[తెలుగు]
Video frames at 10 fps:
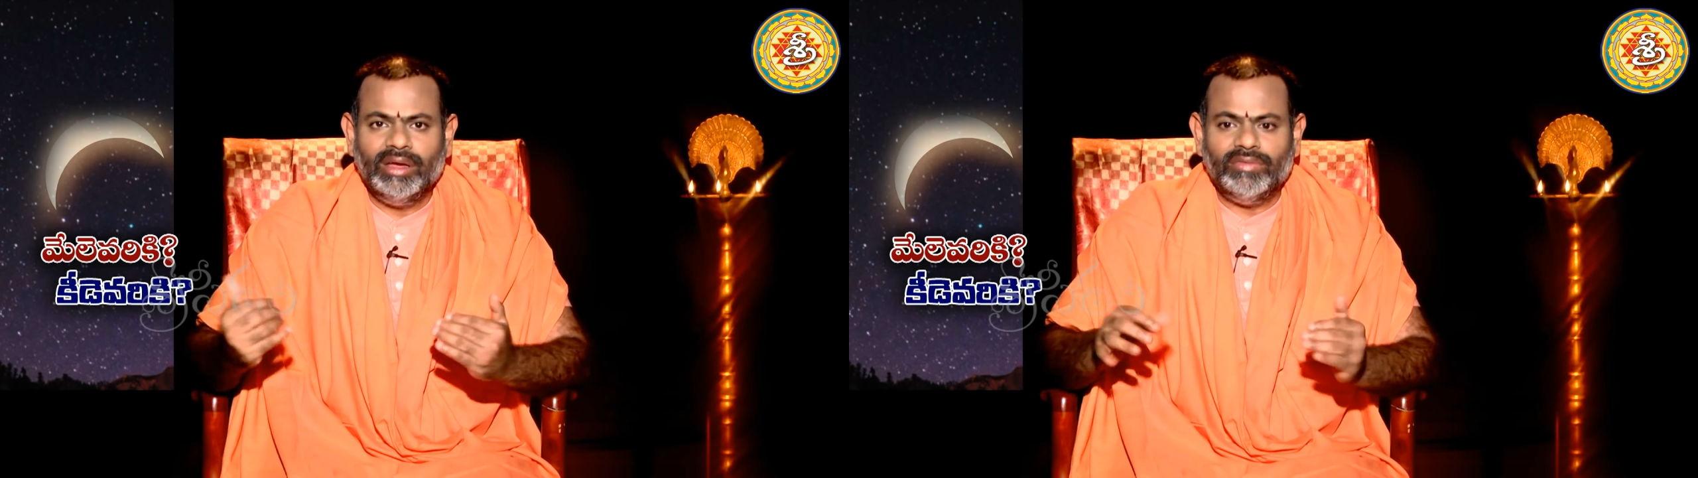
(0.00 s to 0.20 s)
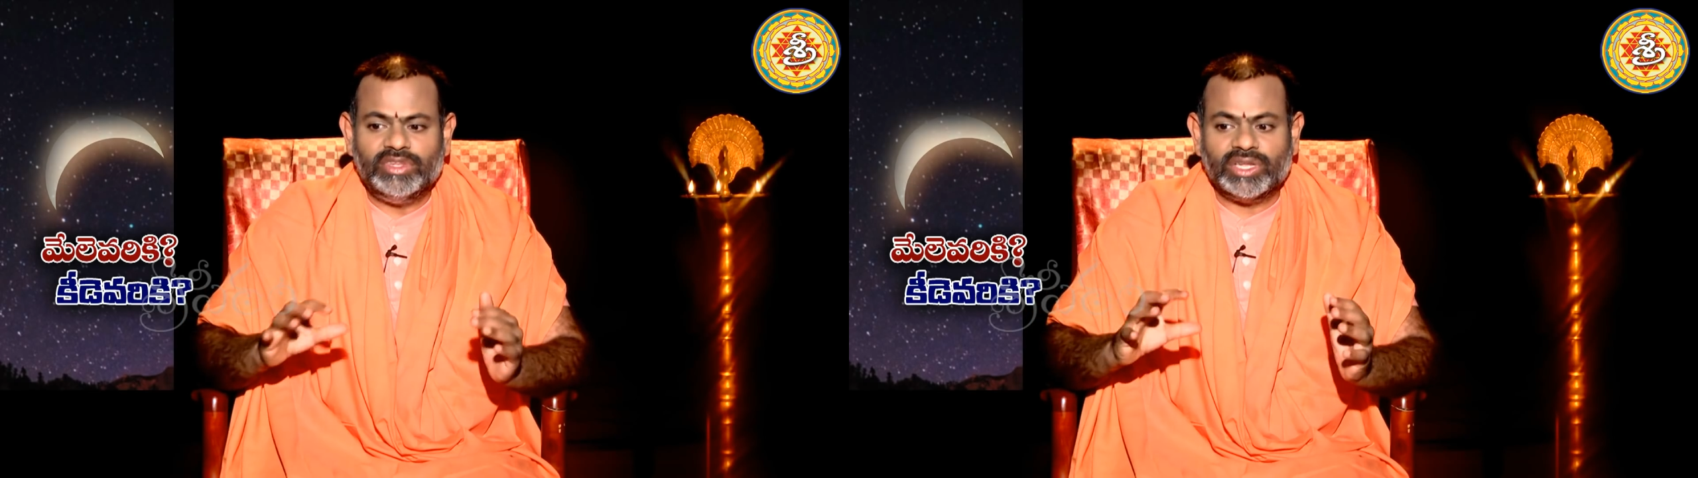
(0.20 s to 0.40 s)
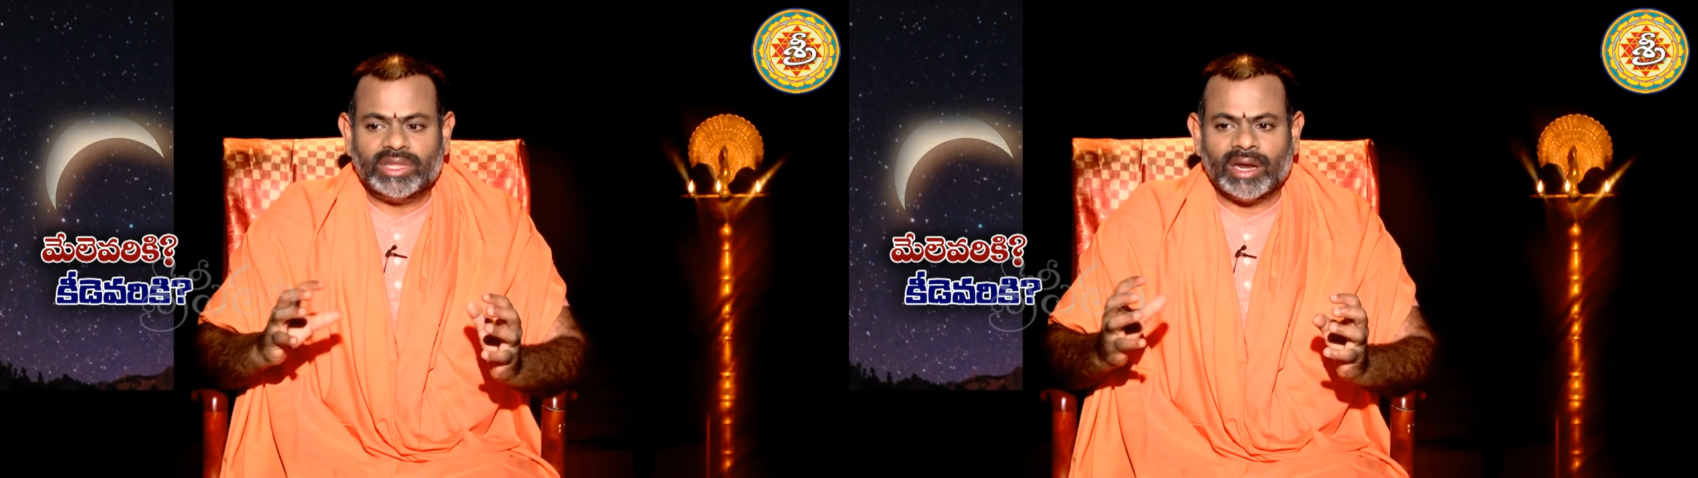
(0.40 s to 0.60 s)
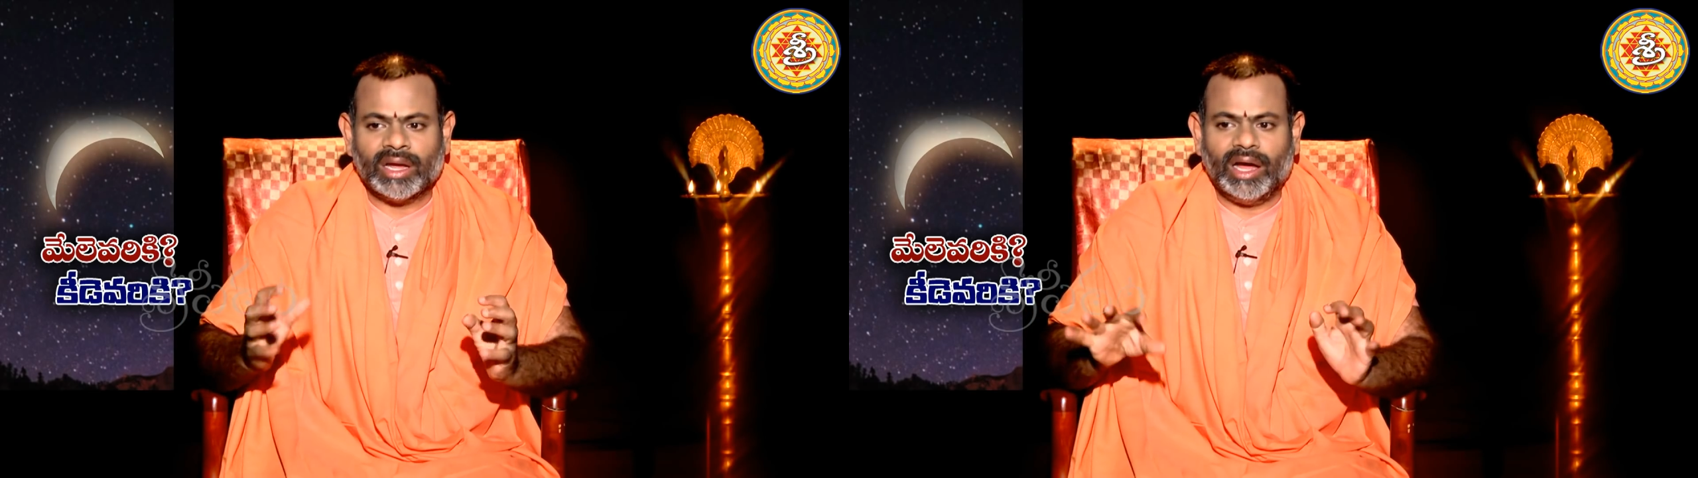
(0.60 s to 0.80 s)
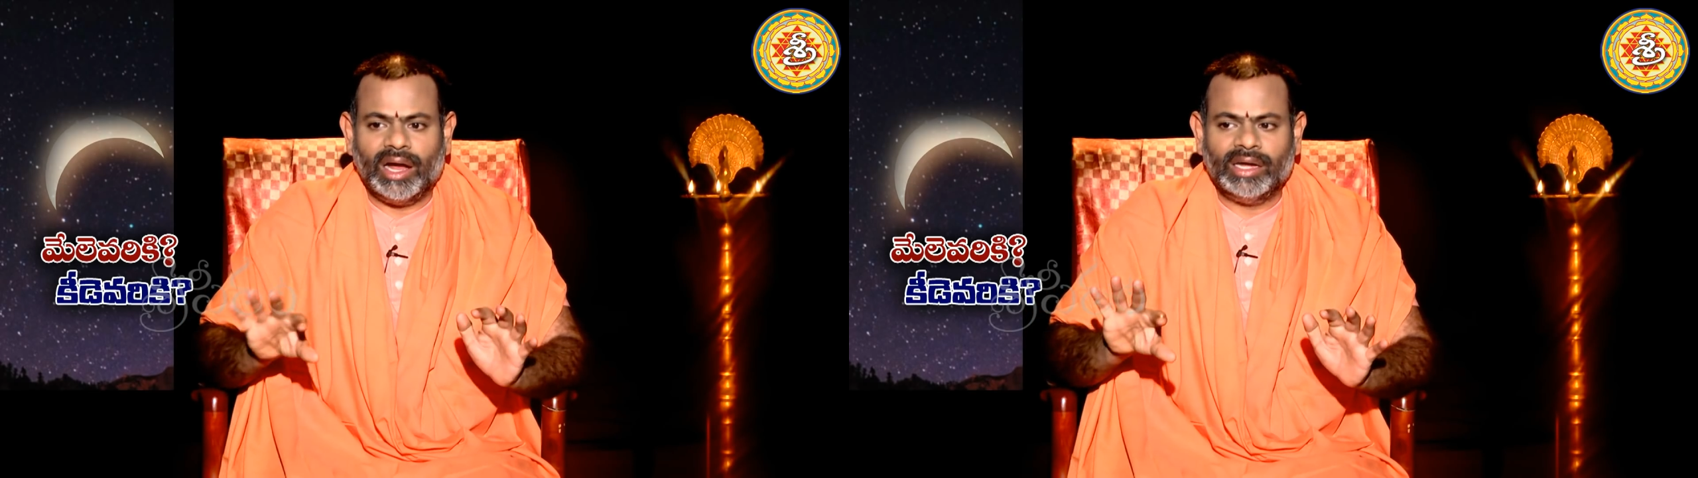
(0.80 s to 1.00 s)

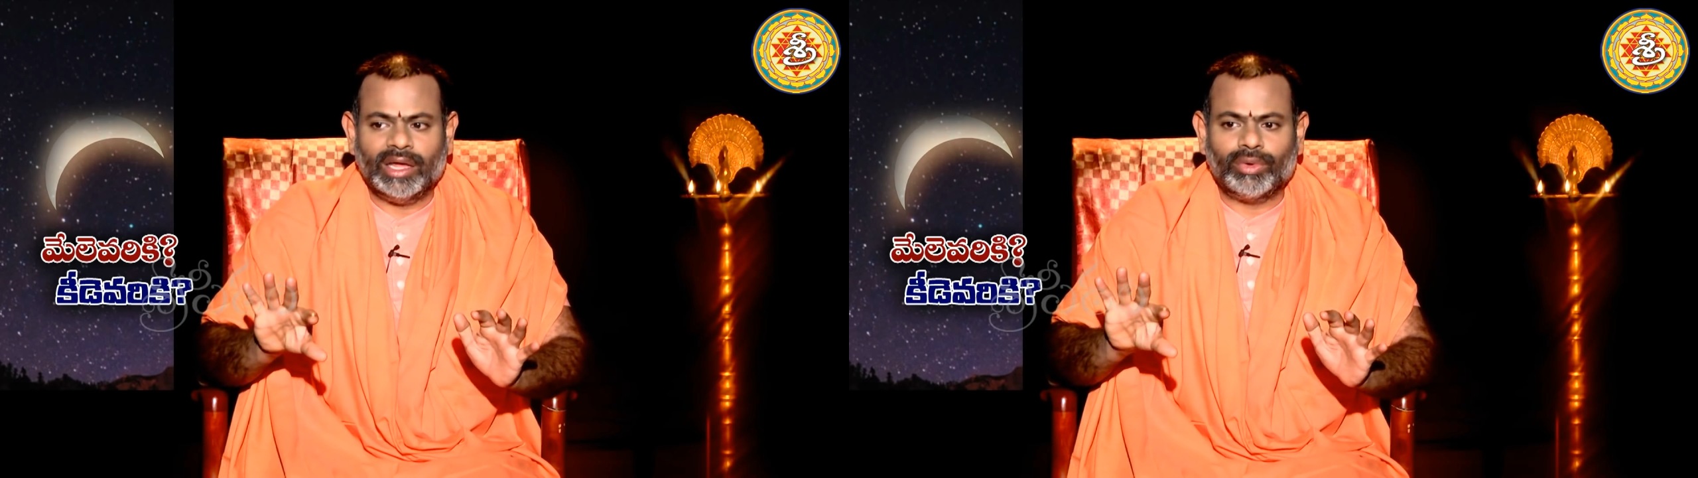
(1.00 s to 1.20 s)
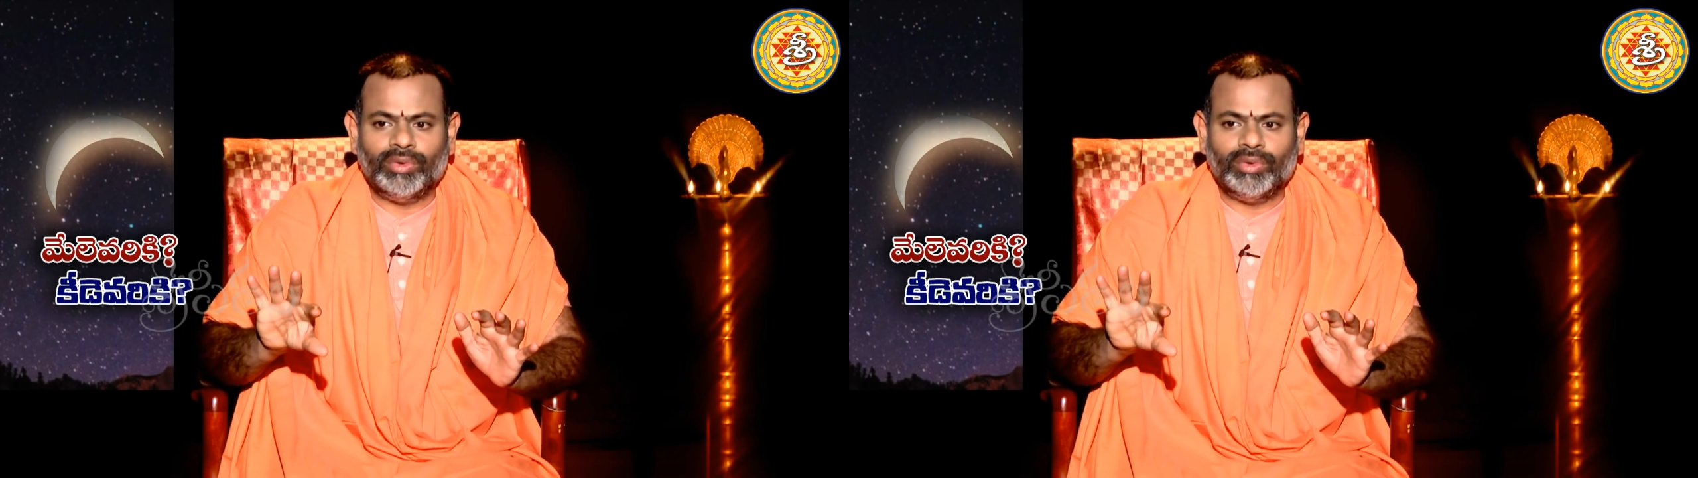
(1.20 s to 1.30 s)
విచిత్రంగా అంటే